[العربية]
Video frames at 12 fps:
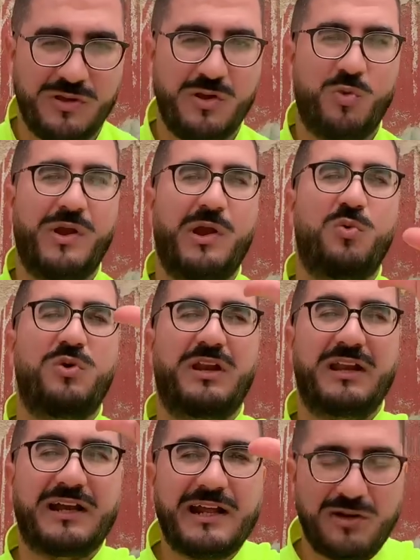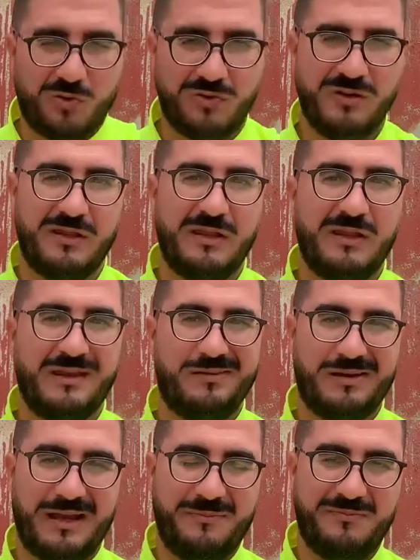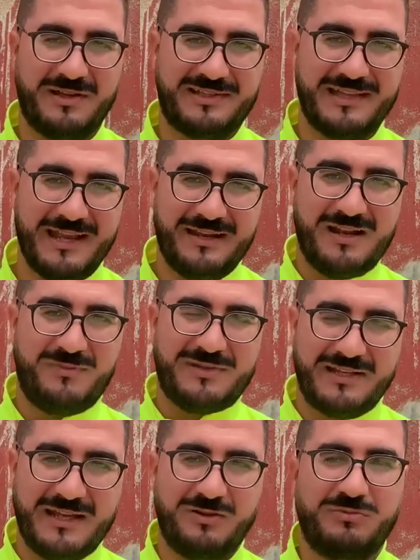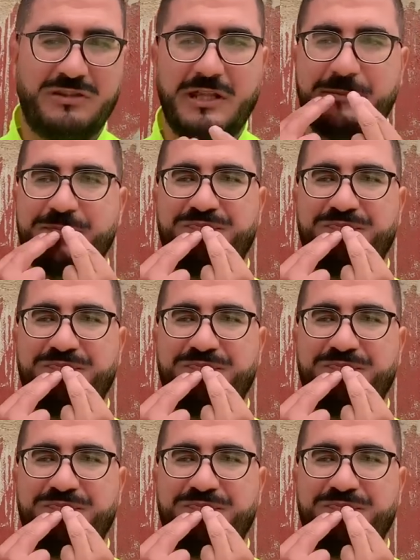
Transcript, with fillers: ويعول على كرو اما ساهل البس هذه وندير